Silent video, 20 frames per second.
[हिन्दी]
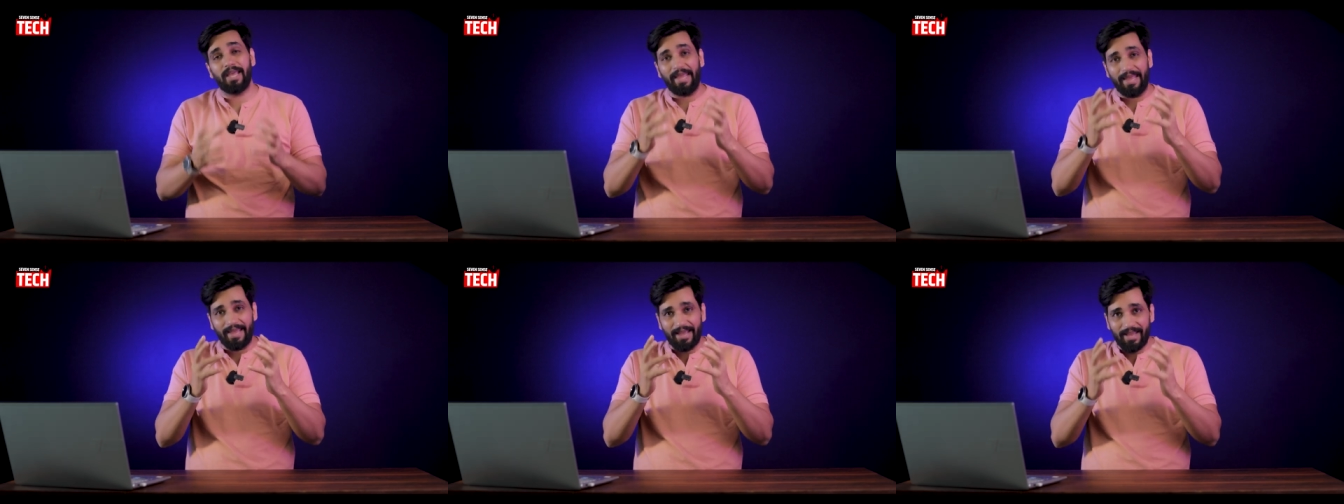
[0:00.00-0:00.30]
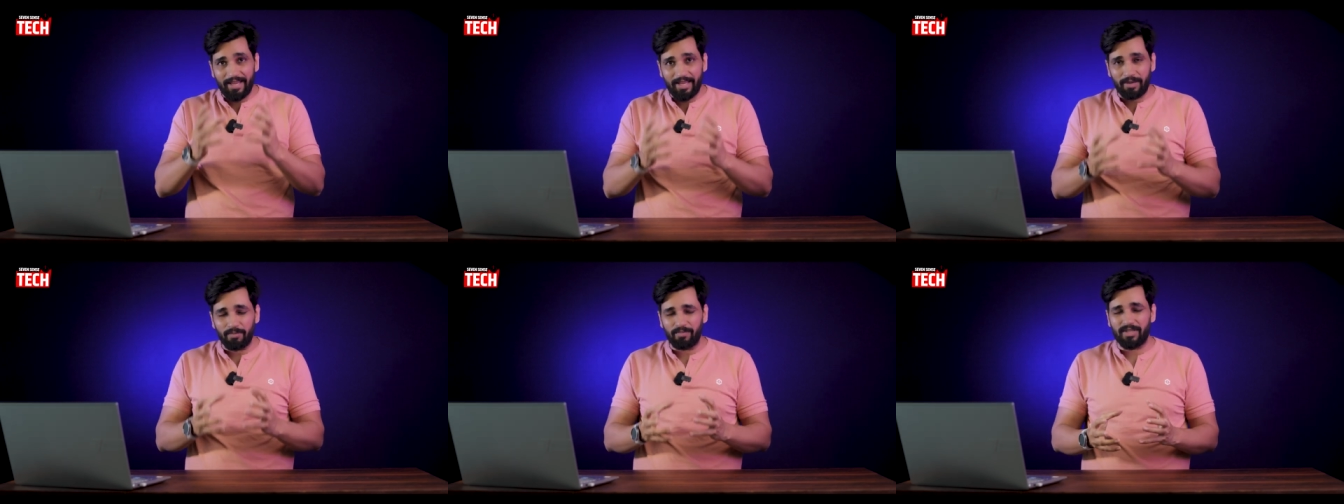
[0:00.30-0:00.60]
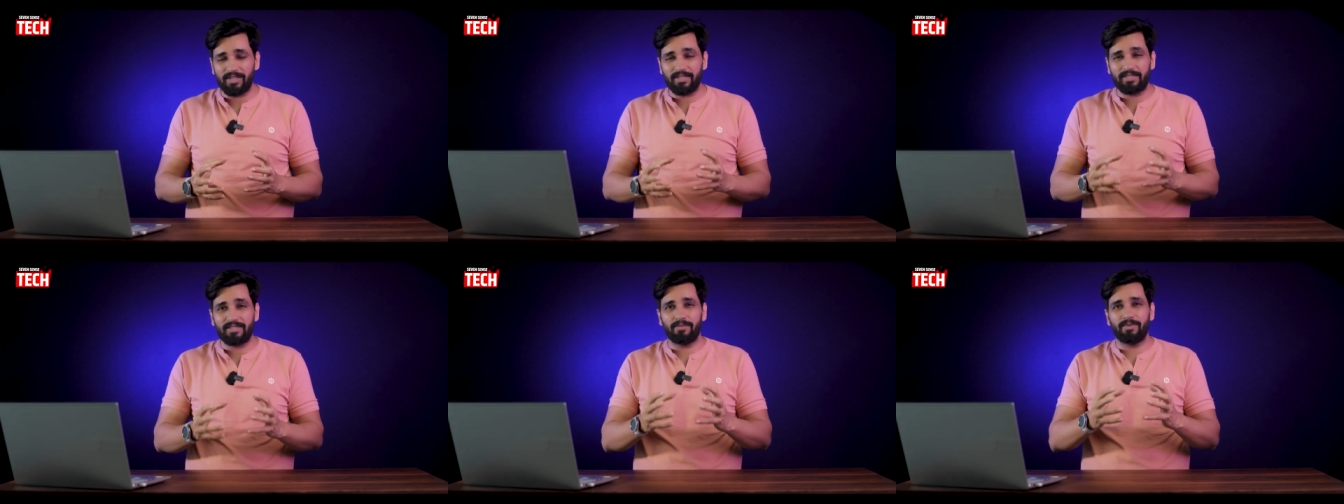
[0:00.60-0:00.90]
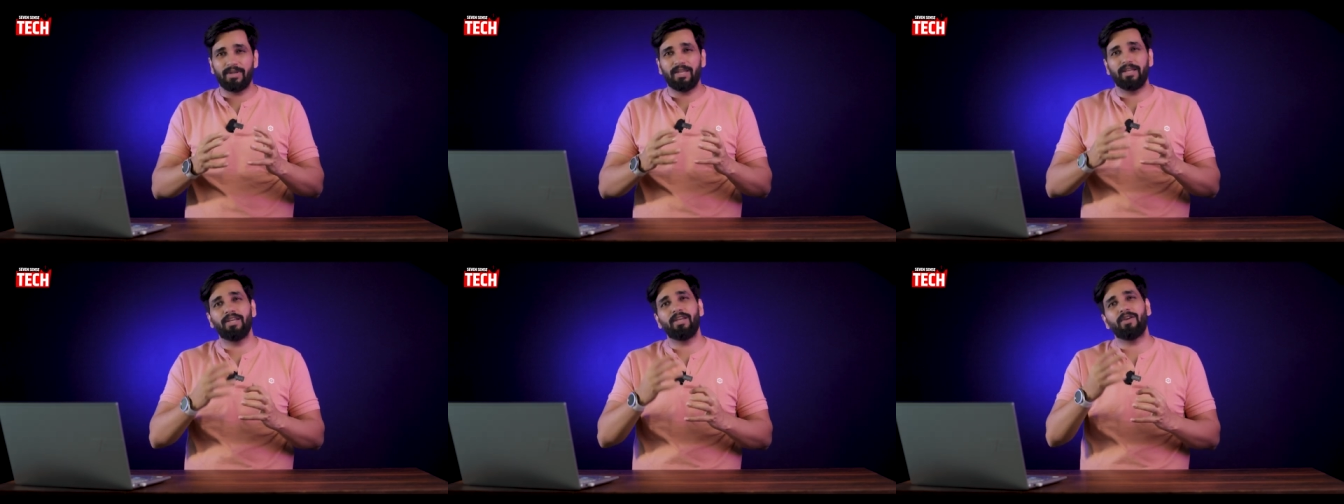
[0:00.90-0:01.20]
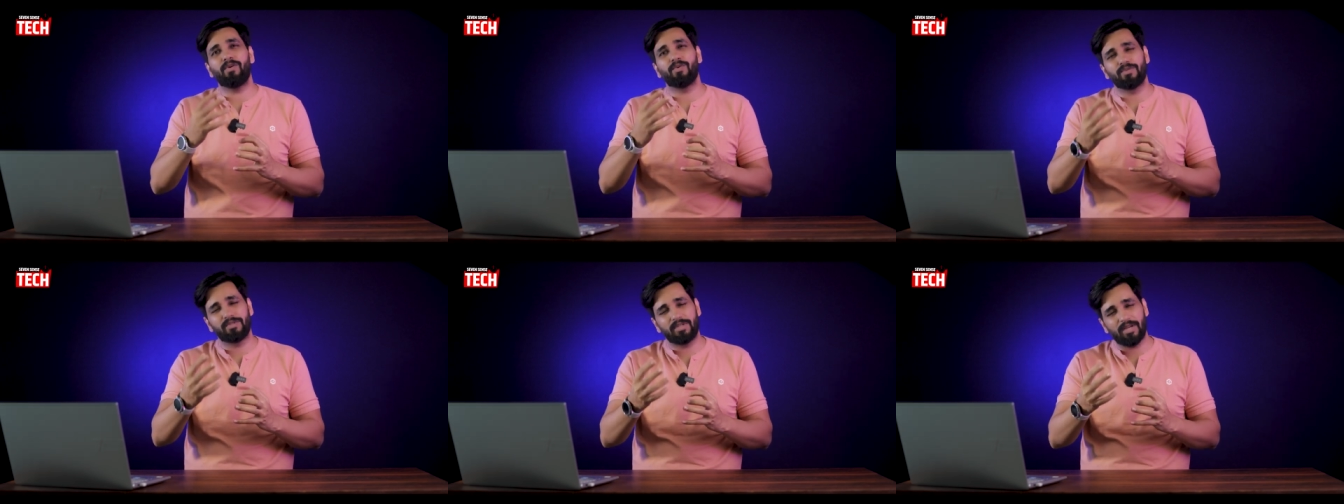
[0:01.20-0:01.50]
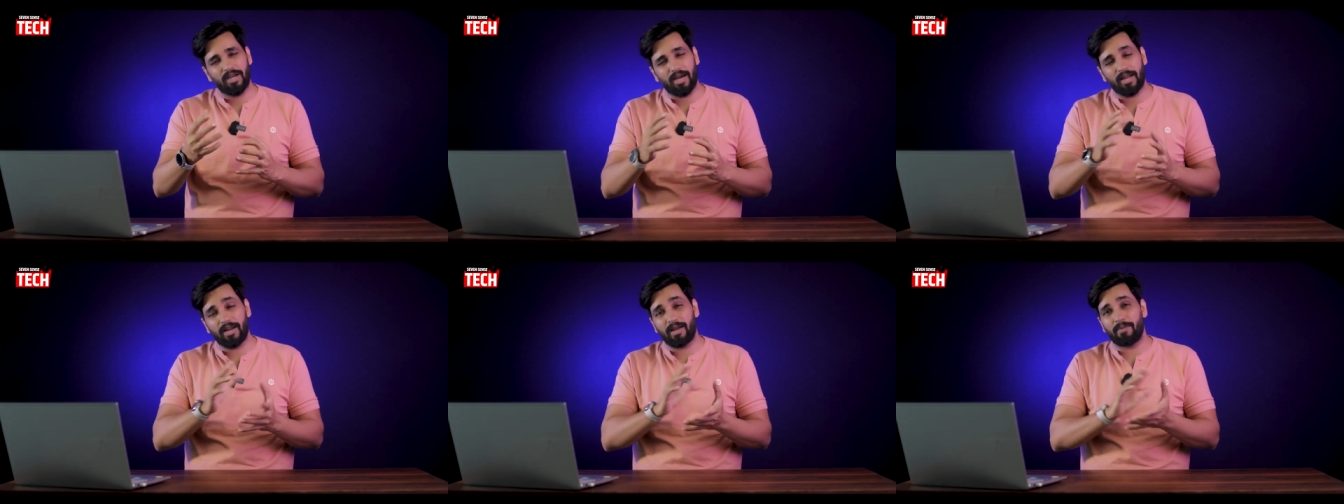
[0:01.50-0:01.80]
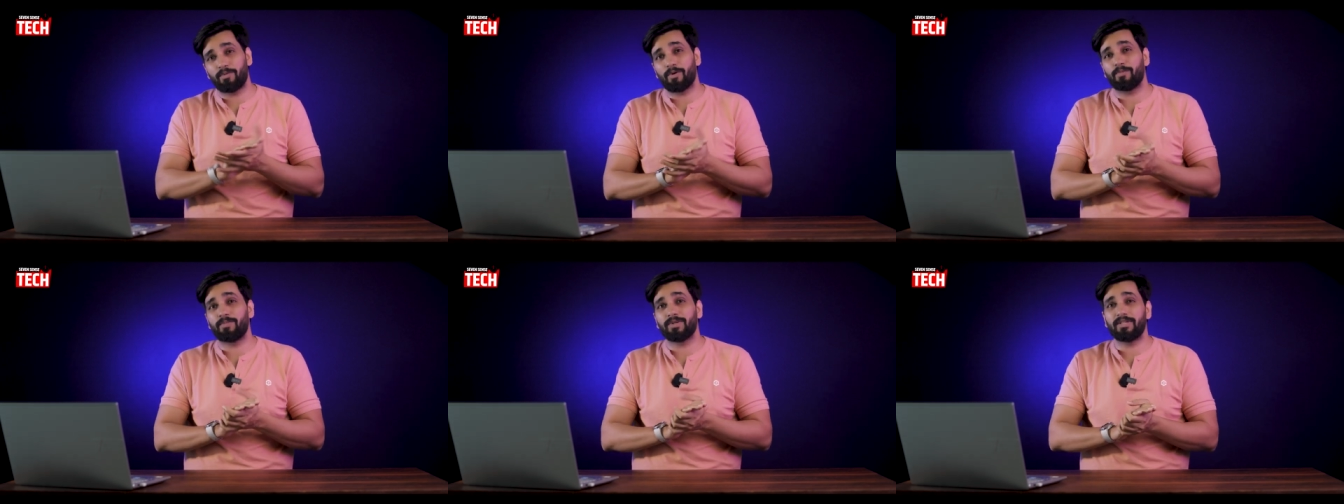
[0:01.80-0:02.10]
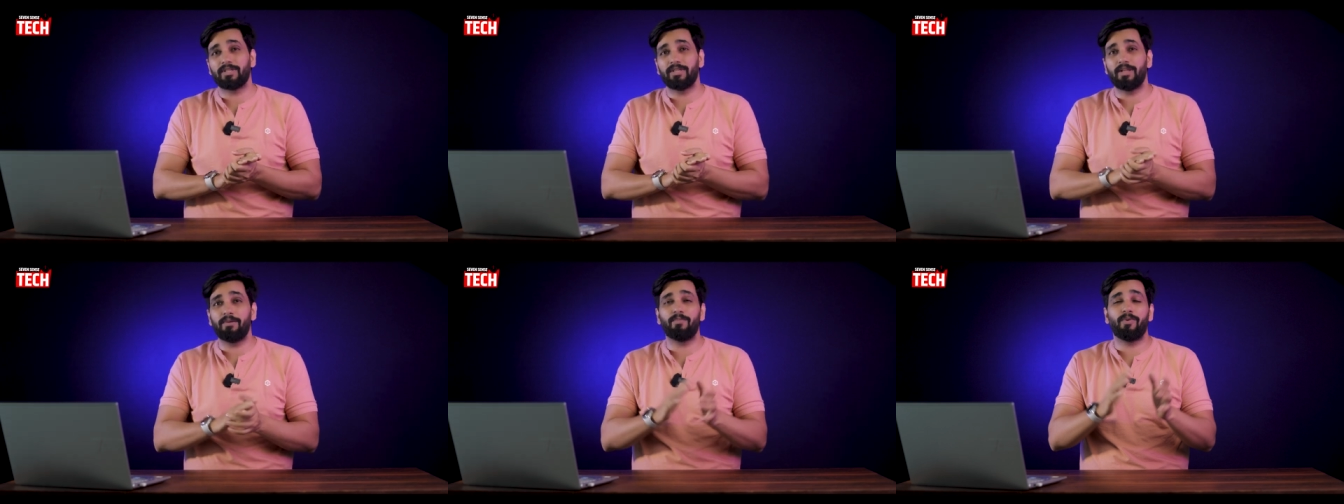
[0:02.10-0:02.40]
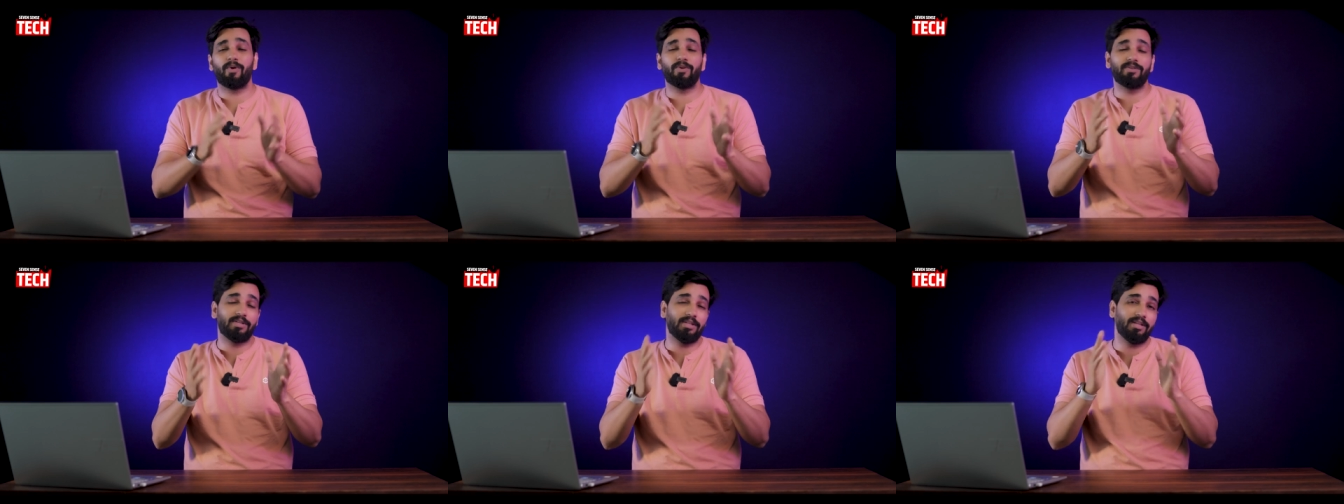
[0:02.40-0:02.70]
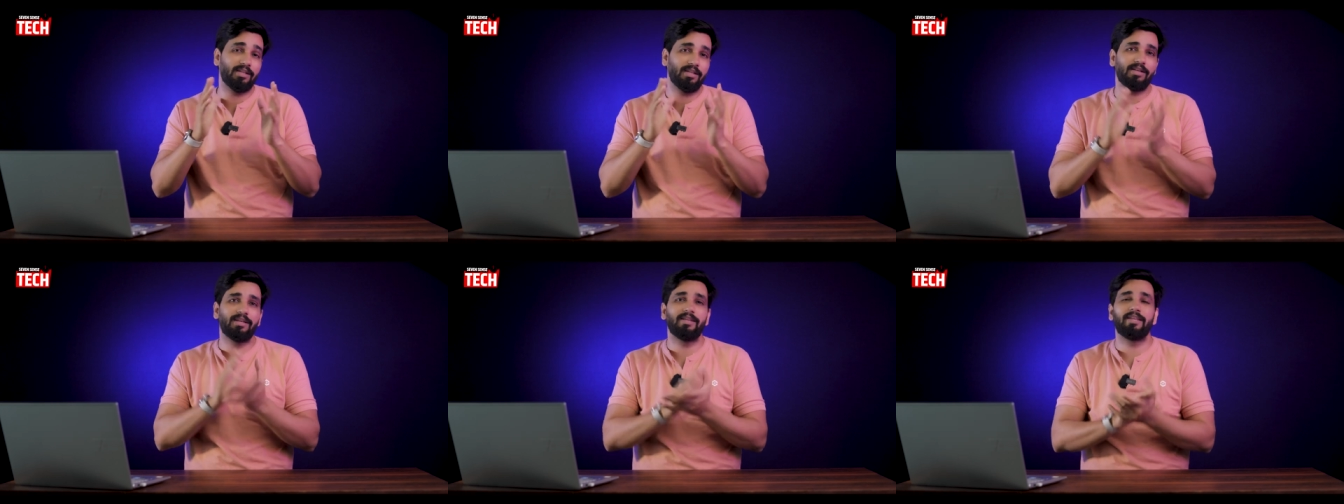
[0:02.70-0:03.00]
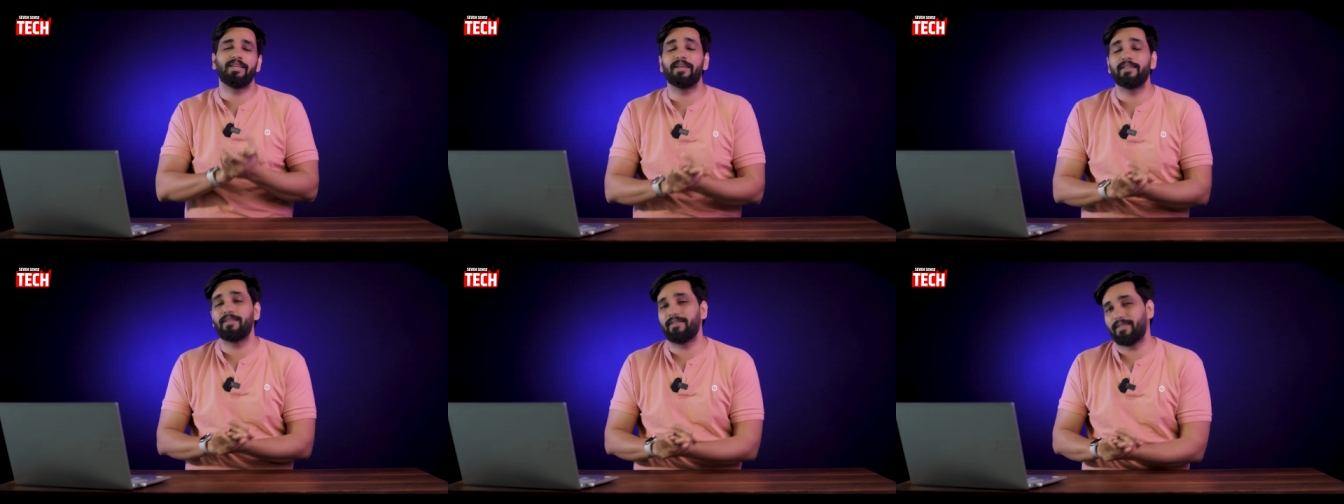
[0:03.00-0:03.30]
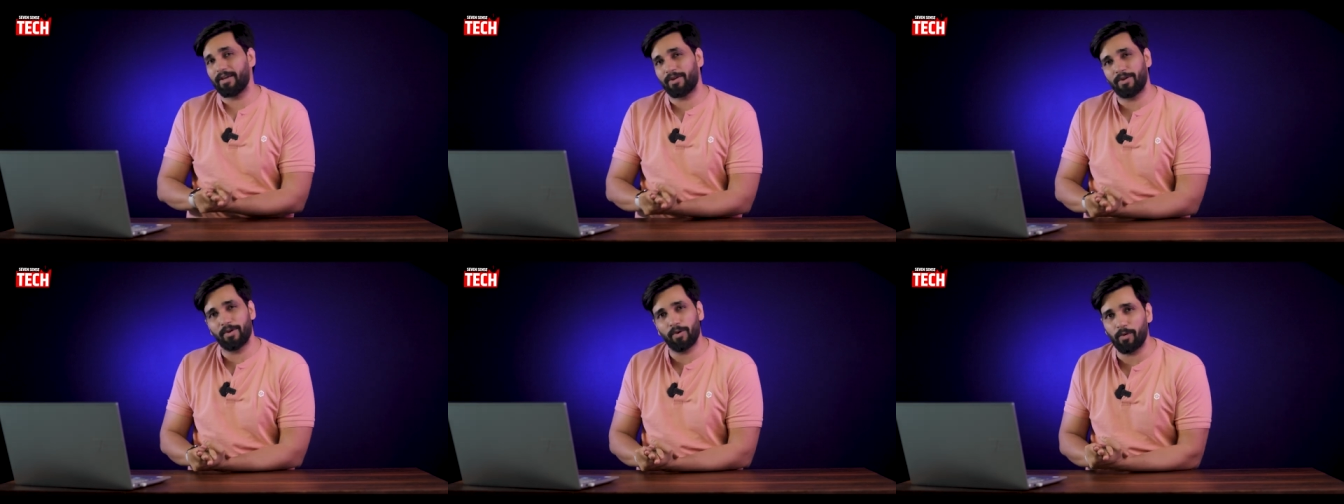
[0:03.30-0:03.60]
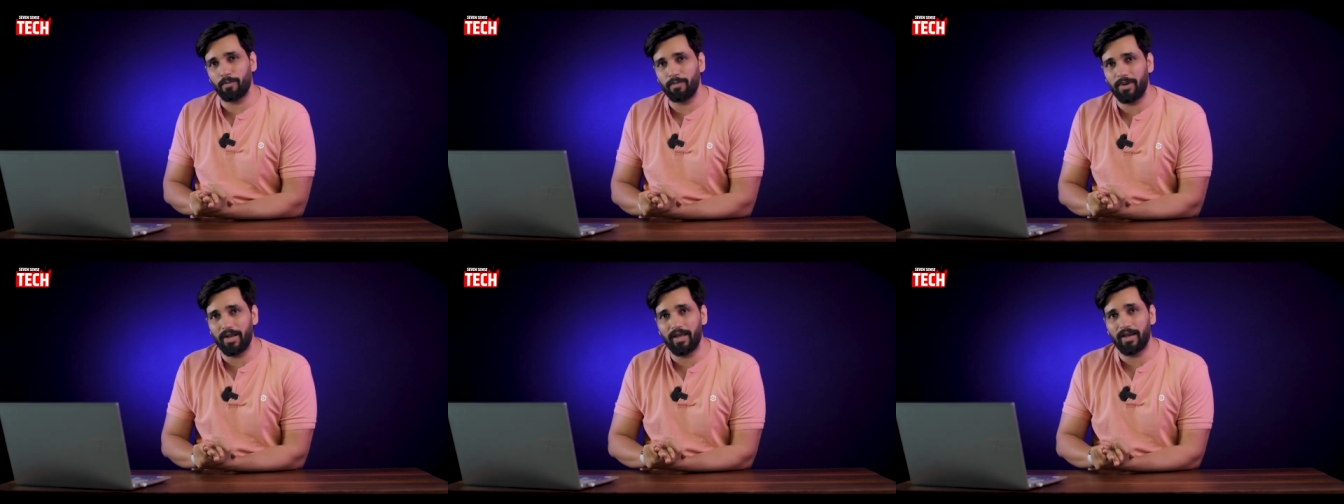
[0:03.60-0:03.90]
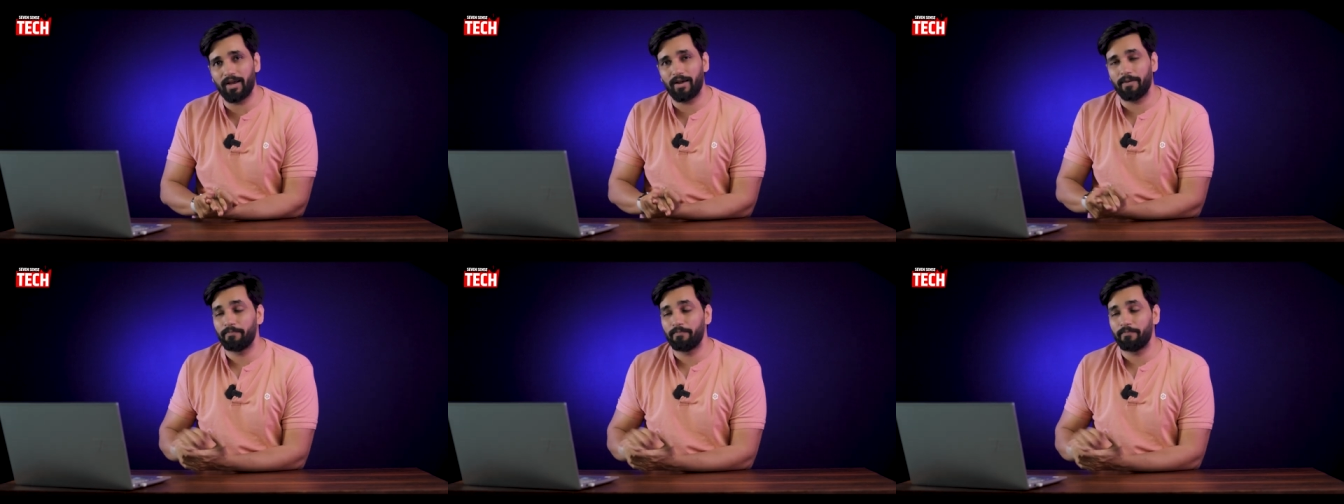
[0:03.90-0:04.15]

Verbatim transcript: एआई की मदद से बनेगी कौन सा गाना आपको पसंद है बहुत जल्द ये देखने को मिलेगा